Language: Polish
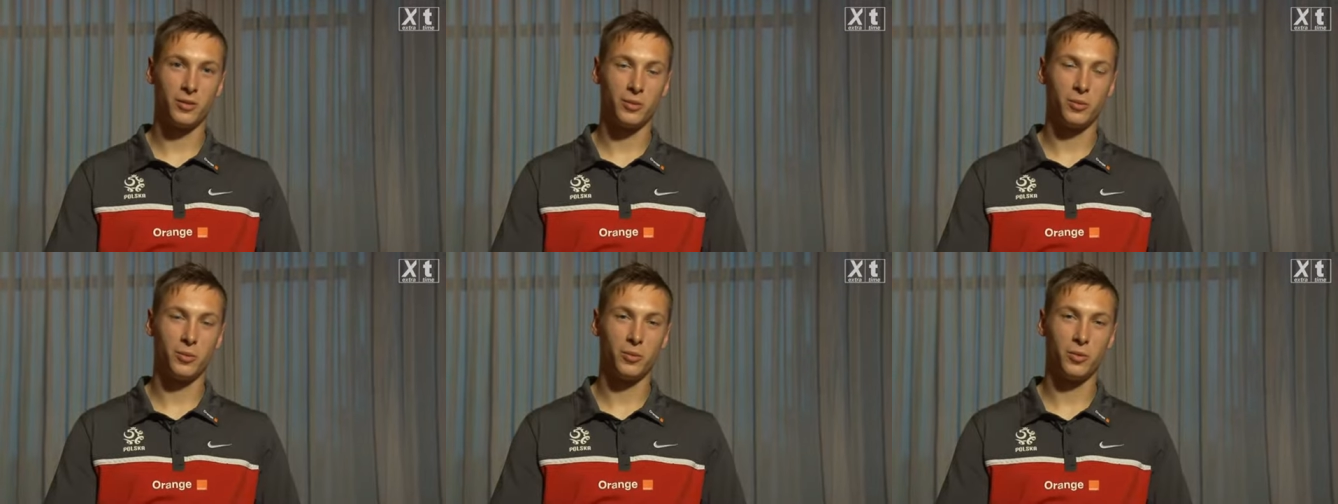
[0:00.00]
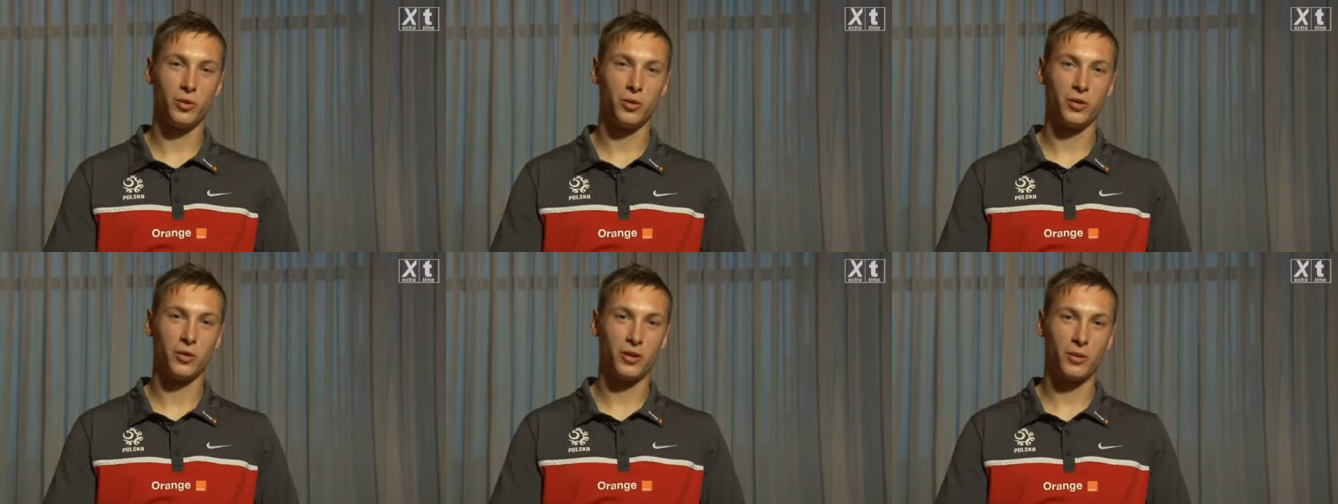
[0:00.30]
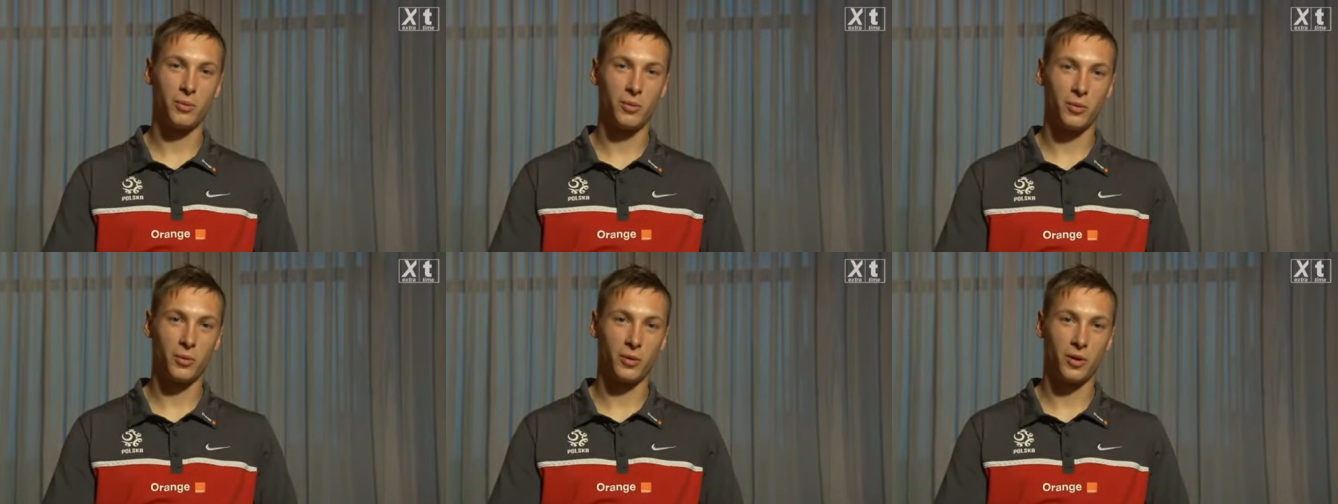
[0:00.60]
y,
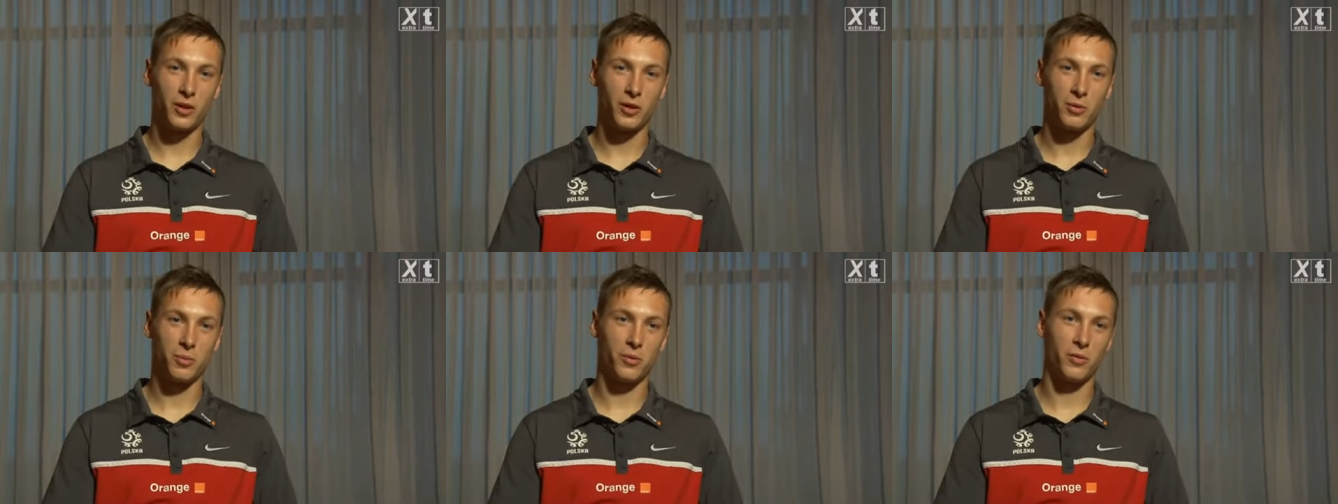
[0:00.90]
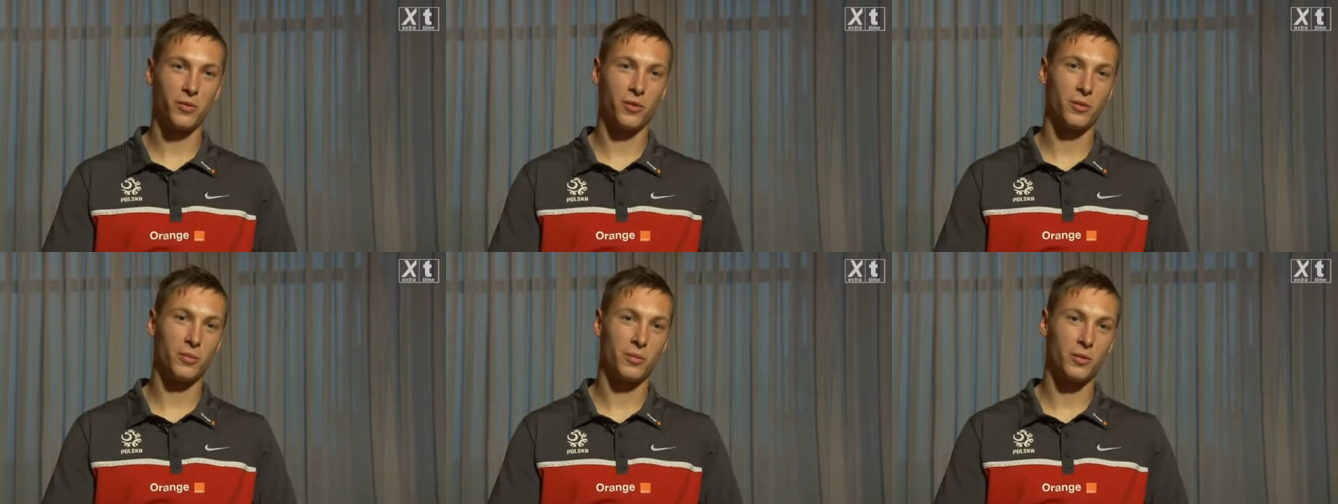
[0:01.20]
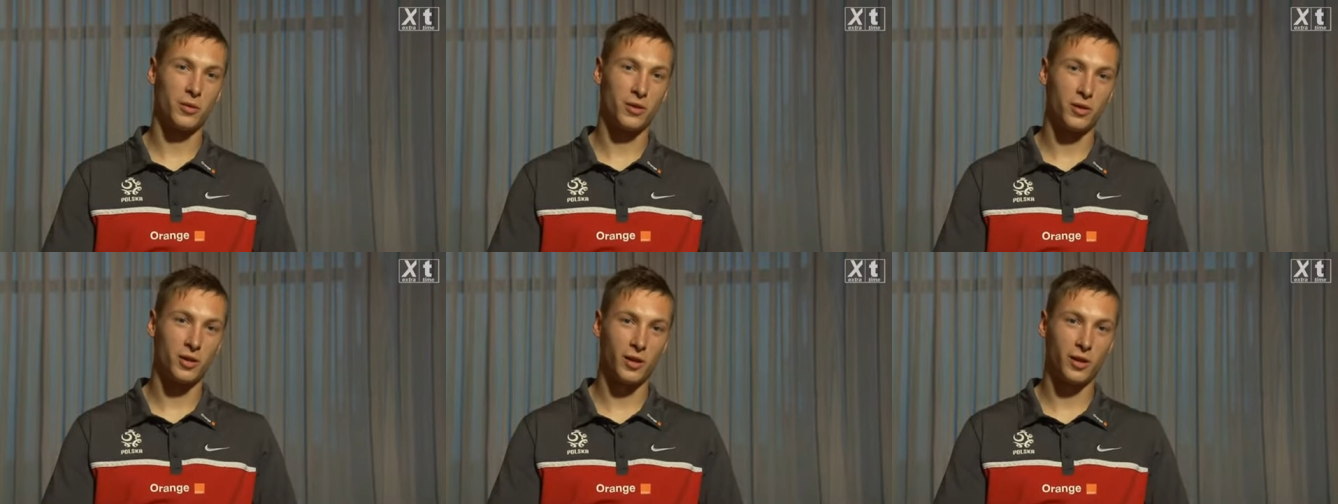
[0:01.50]
młodych piłkarzy powinien
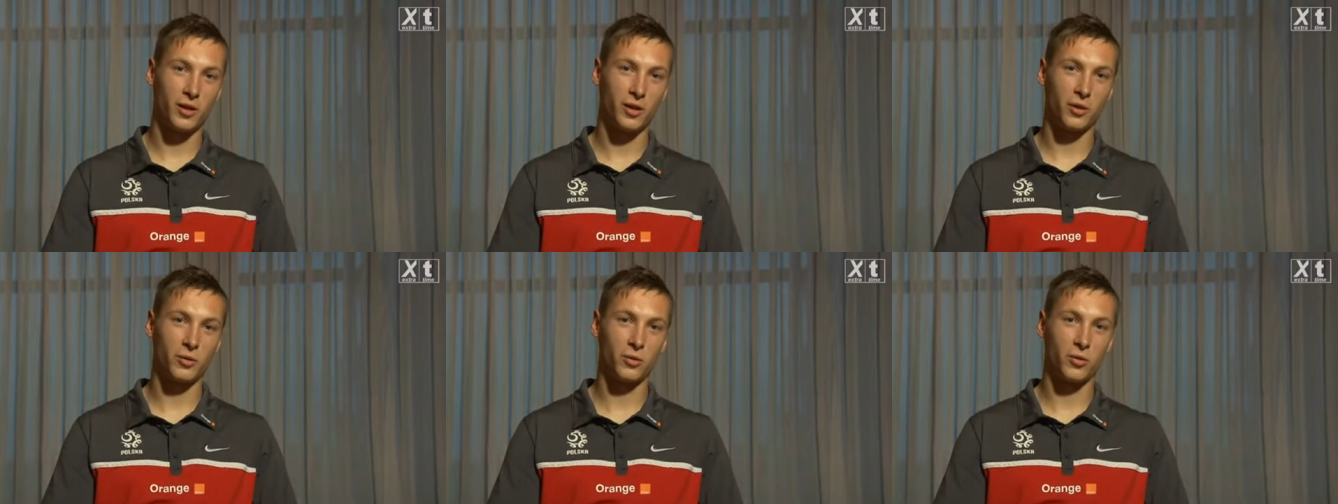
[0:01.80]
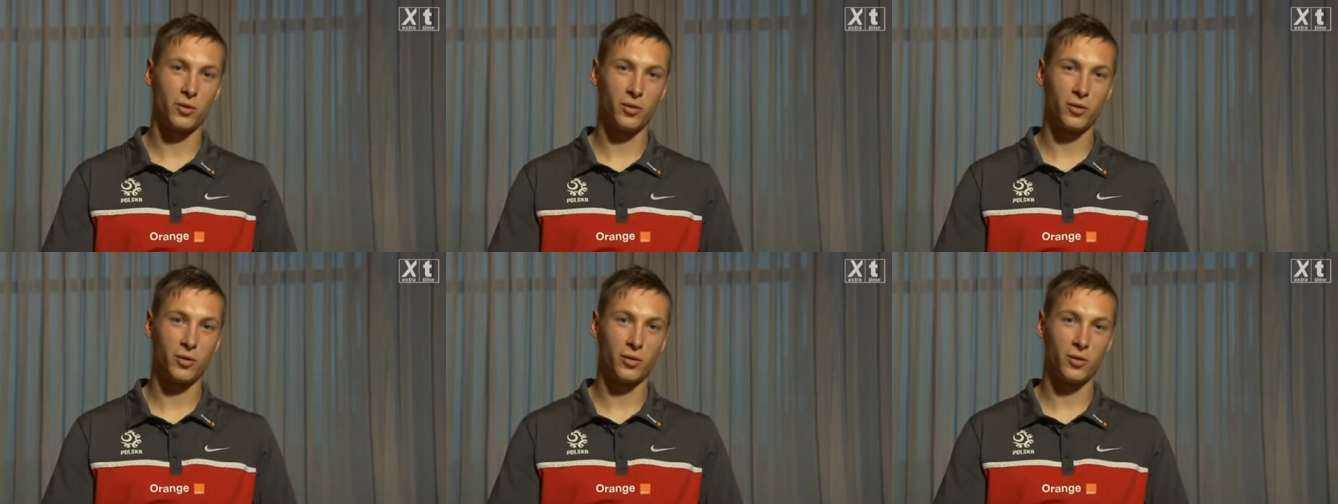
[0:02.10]
być trener,